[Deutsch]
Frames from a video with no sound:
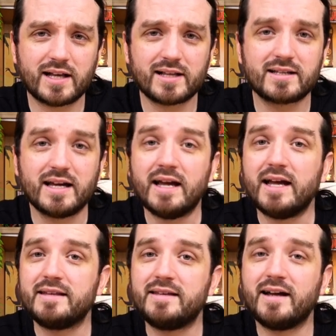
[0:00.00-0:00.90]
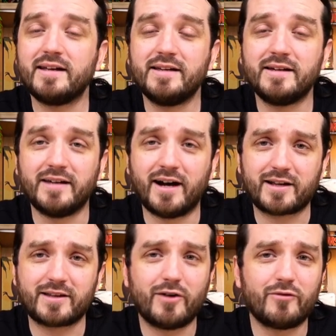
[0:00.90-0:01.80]
handelt, der hier
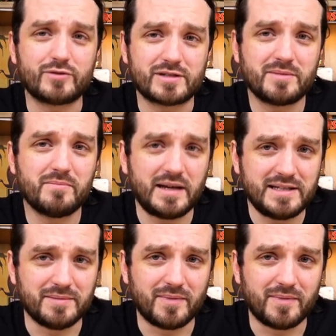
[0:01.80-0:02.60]
Jagd auf unsere Maisie